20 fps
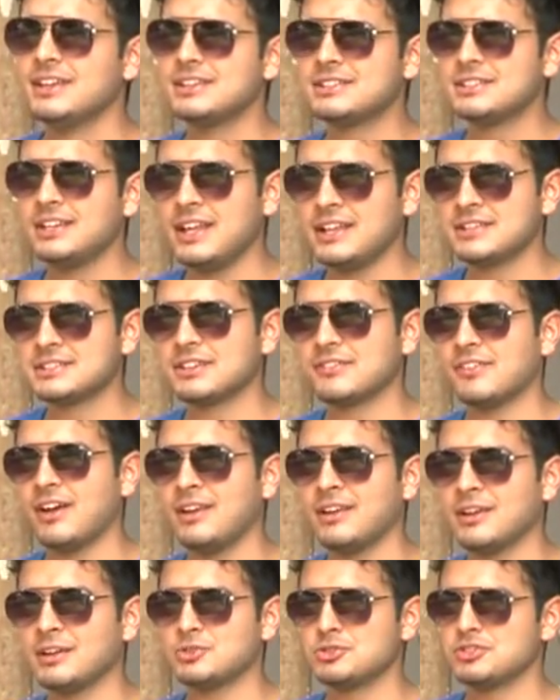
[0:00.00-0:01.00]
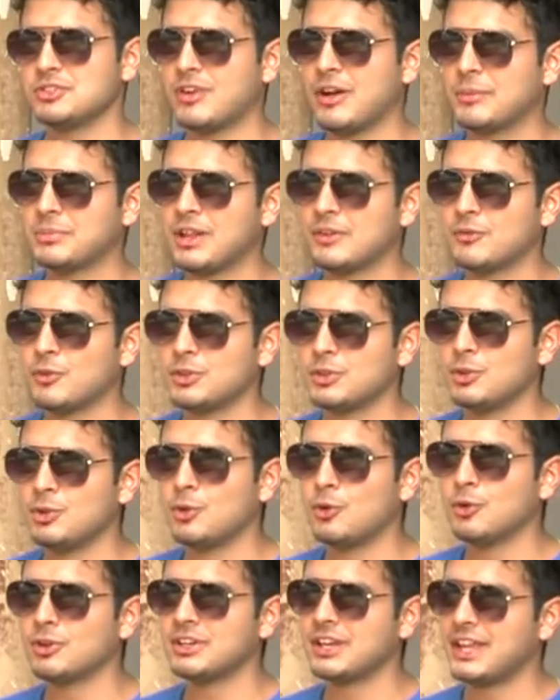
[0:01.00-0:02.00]
इसलिए इस सवाल का जो जवाब था वो
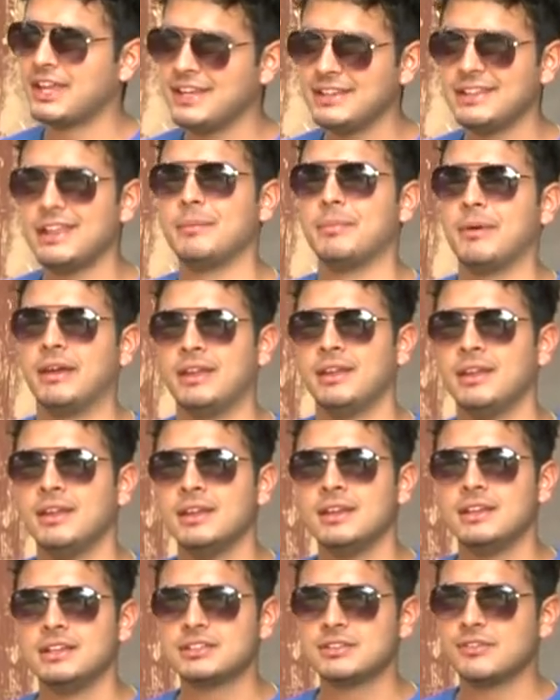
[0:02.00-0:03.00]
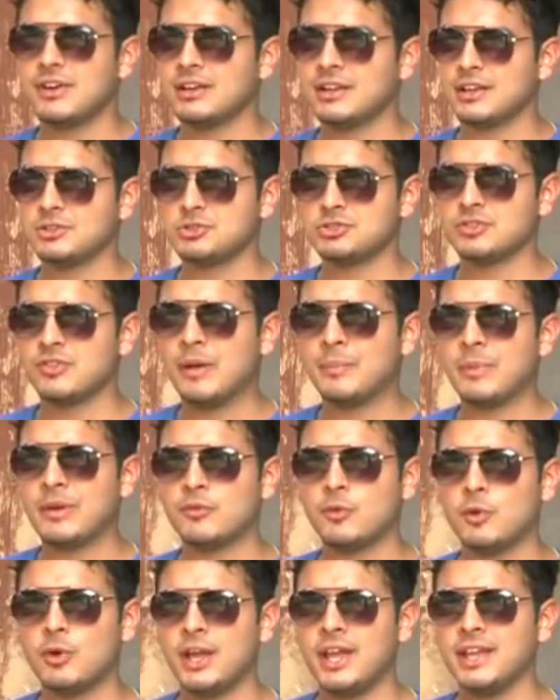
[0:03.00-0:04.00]
लोग नहीं दे पाए इस सवाल का जो जवाब है
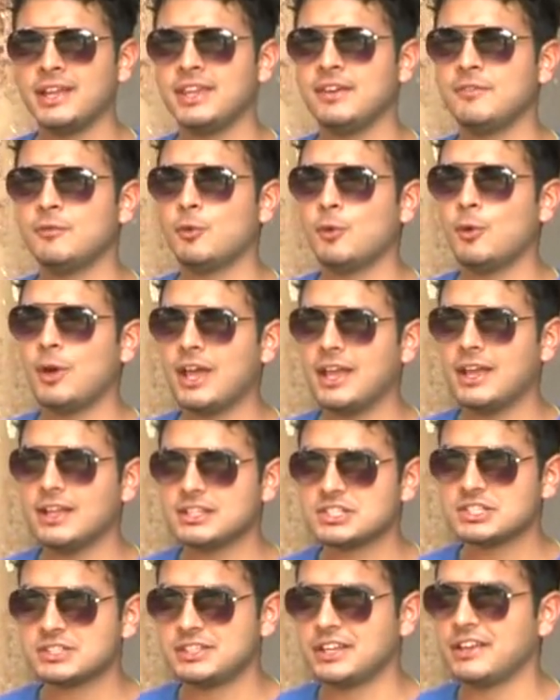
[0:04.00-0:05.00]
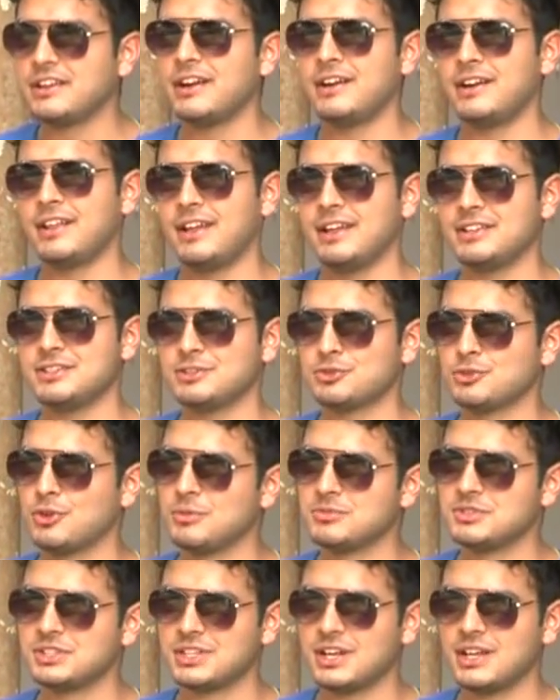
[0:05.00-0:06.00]
वो है कि वो सिगरेट है जिसको
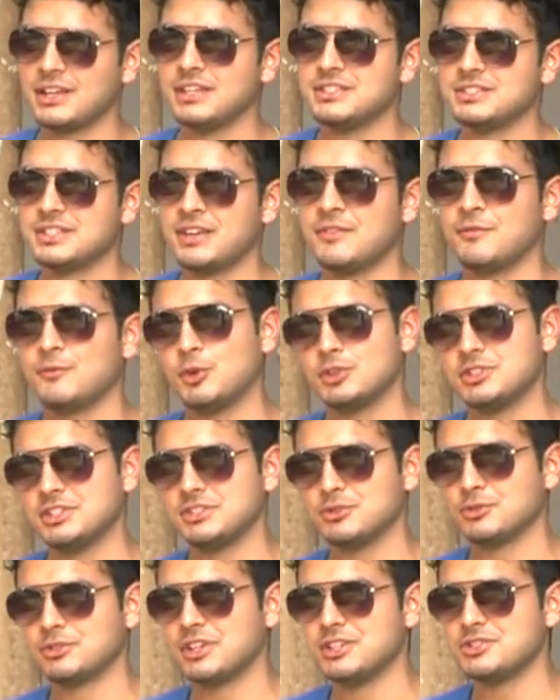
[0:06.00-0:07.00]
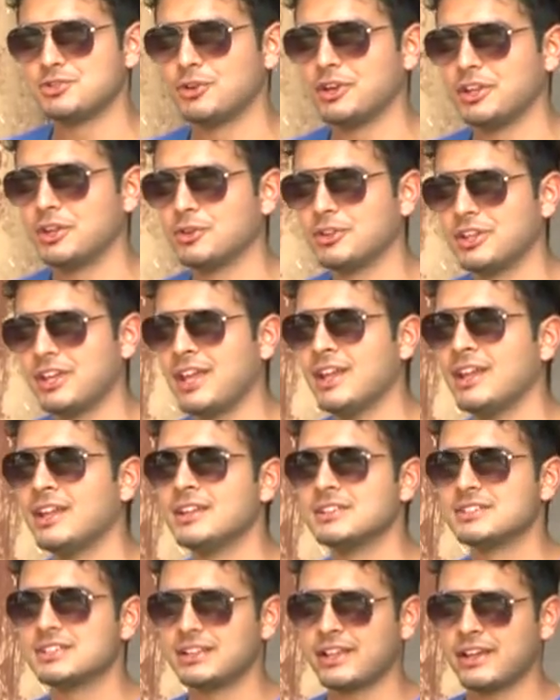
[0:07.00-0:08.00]
हम जितना खींचे वो चीज उतनी छोटी होती है
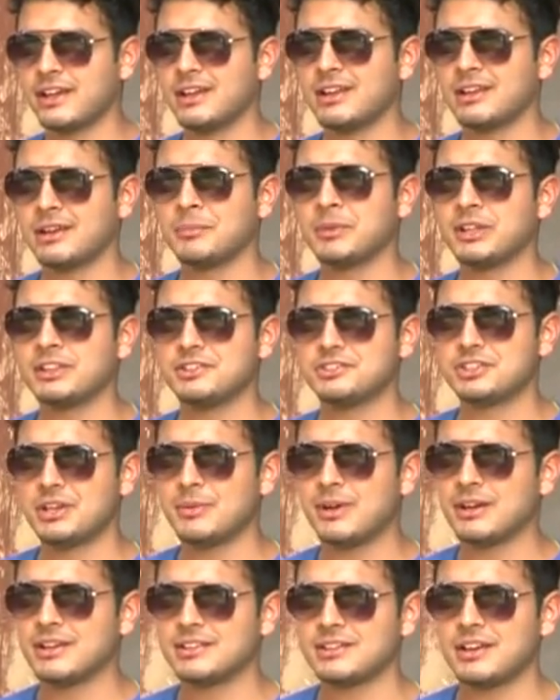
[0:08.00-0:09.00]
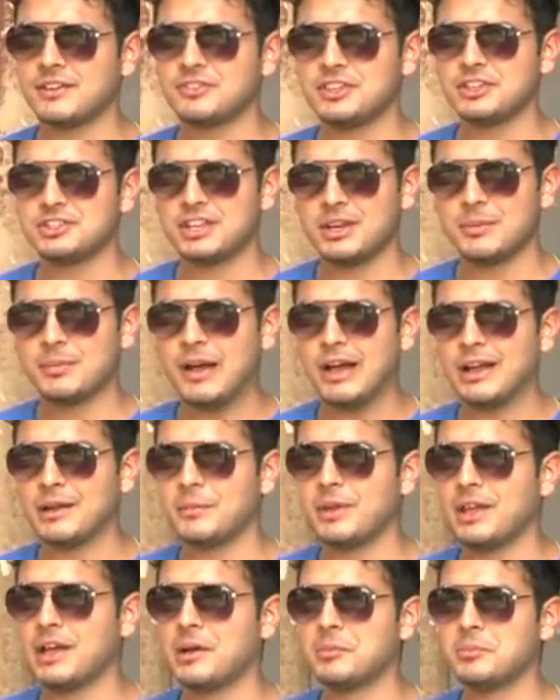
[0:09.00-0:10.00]
चलते कार्यक्रम के तीसरे भाग की तरफ तीसरे भाग
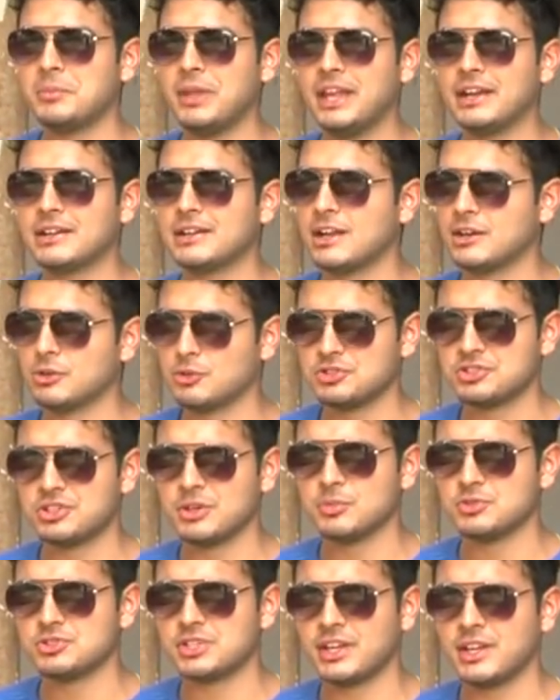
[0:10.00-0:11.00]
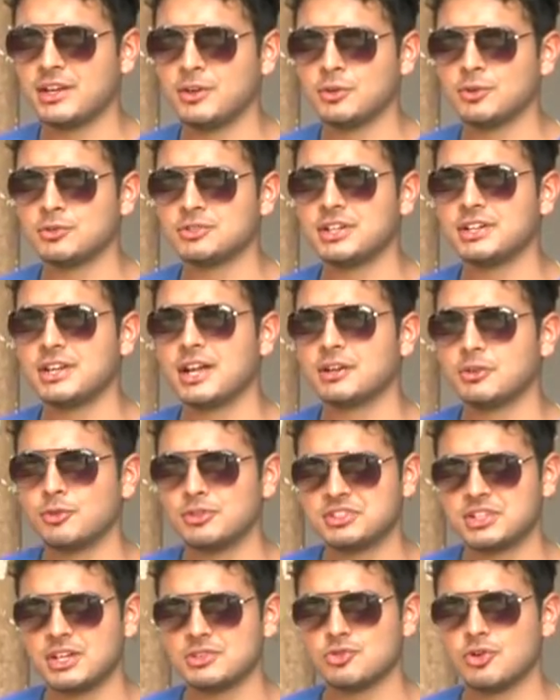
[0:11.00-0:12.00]
में हम एक टंग ट्विस्टर पूछेंगे लोगों से टंग
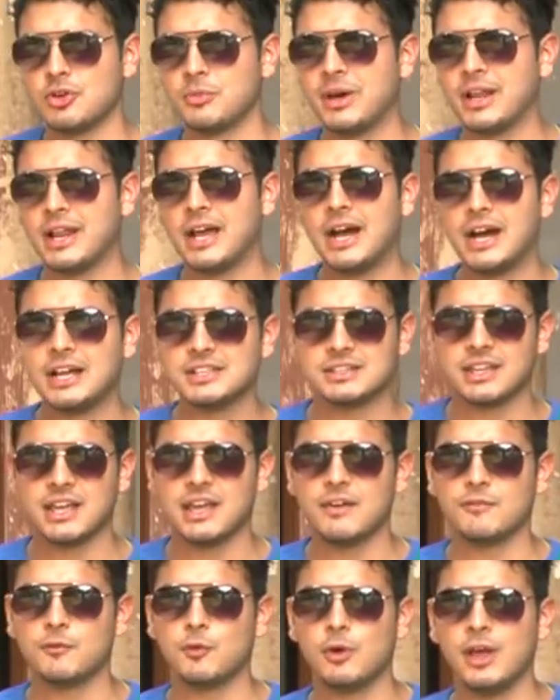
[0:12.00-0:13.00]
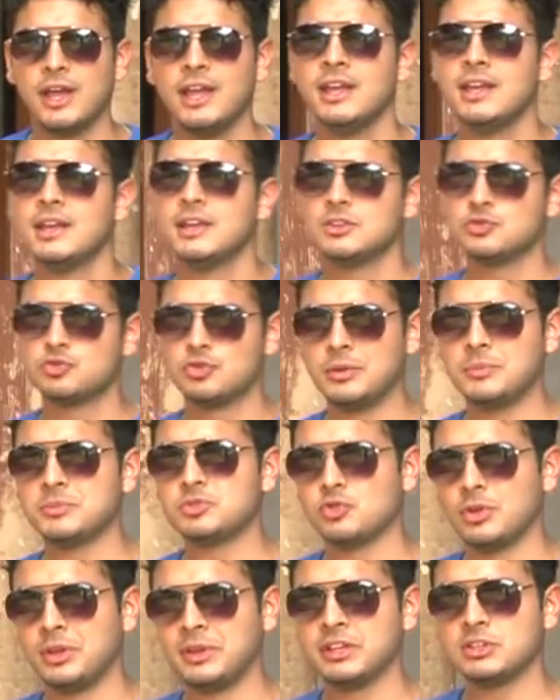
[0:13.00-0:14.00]
ट्विस्टर जो हमारा आज का है वो है स्विम
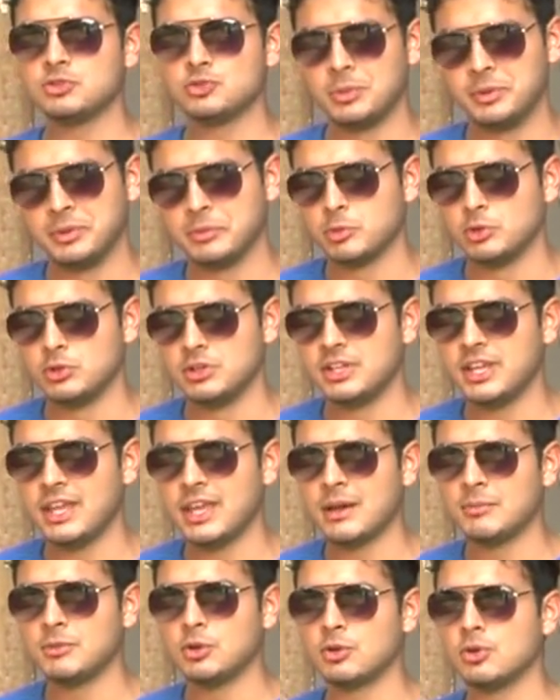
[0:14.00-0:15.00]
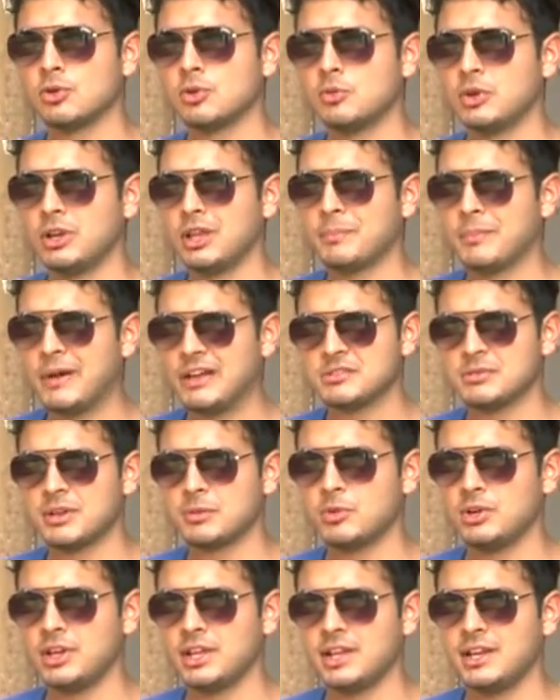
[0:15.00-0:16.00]
स्विंग स्विमिंग पूल ये हम लोगों को बोलेंगे पांच बार
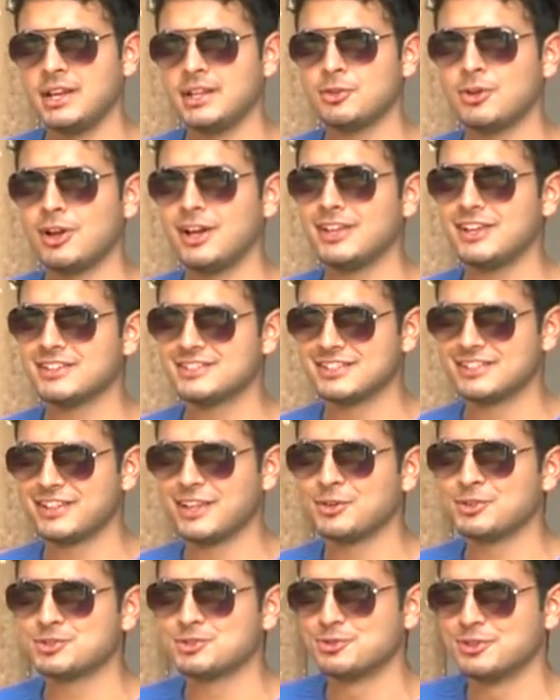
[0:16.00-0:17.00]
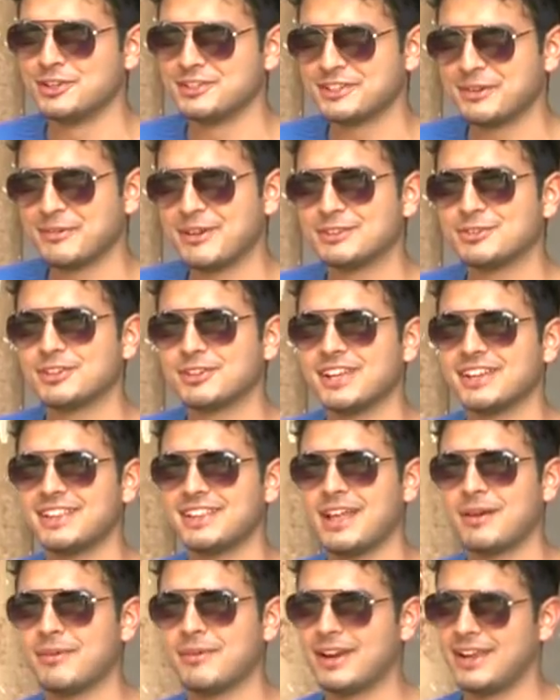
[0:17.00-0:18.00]
बोलने के लिए तो आइए चलते कुछ स्टूडेंट्स के पास और
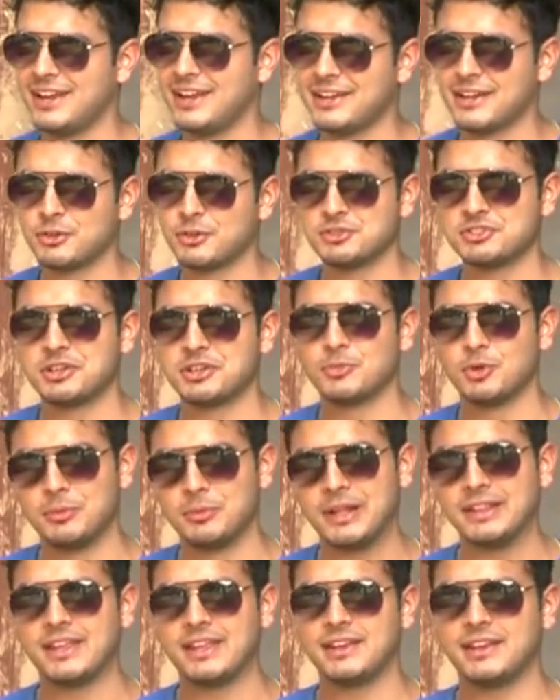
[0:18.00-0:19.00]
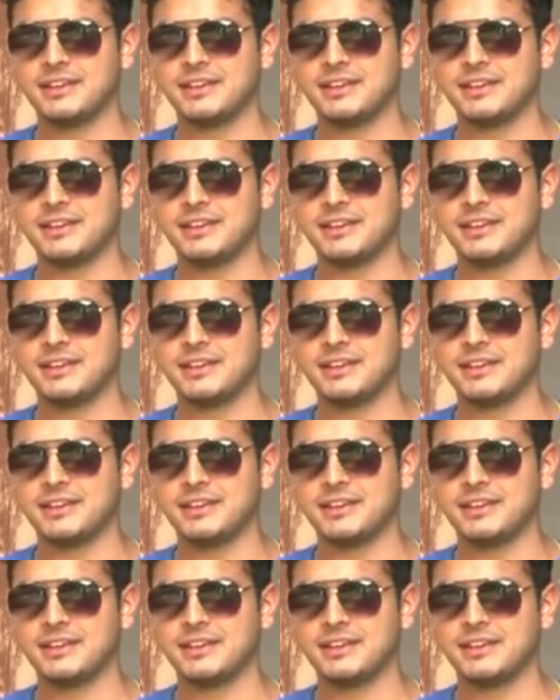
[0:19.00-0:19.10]
देखते हैं हमारा ये टंग ट्विस्टर बोल पाते हैं